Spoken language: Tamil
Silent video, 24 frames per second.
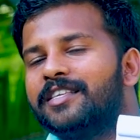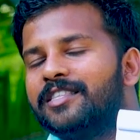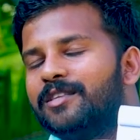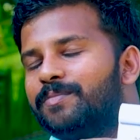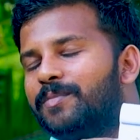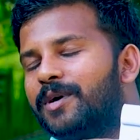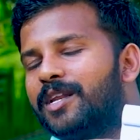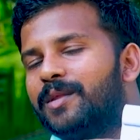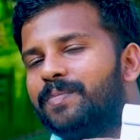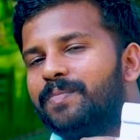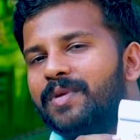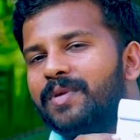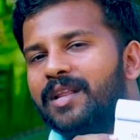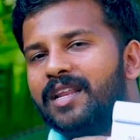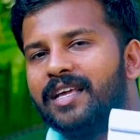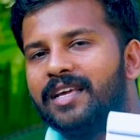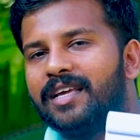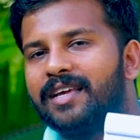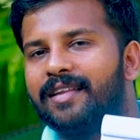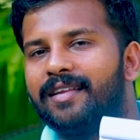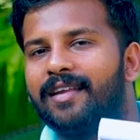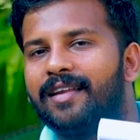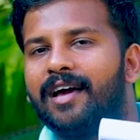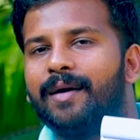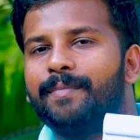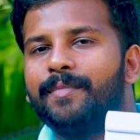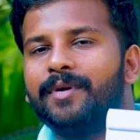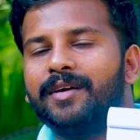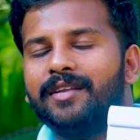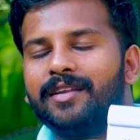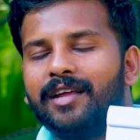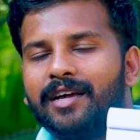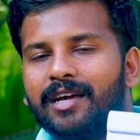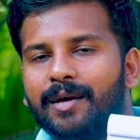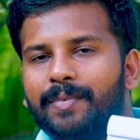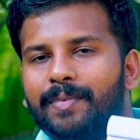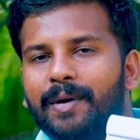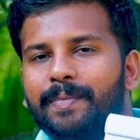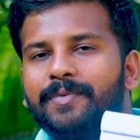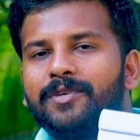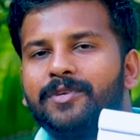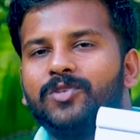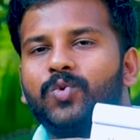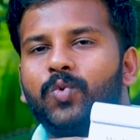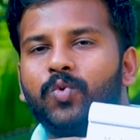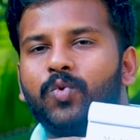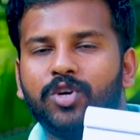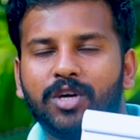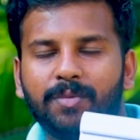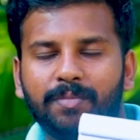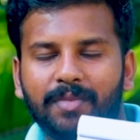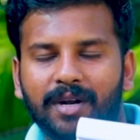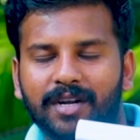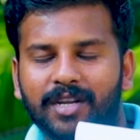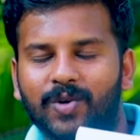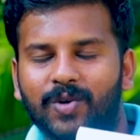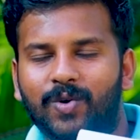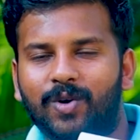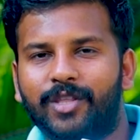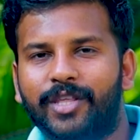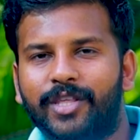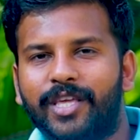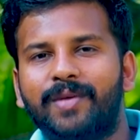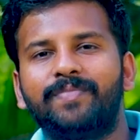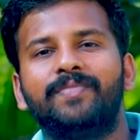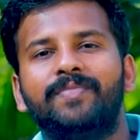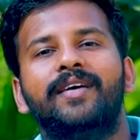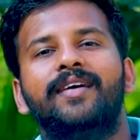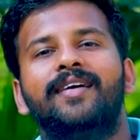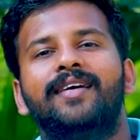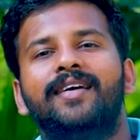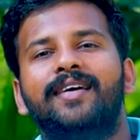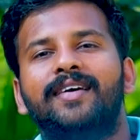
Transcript: இந்த மாதிரி பில்லிங் இல்லாமல் நாங்கள் பப்பீஸ் கொடுக்க மாட்டேன்னுள்ளதையும்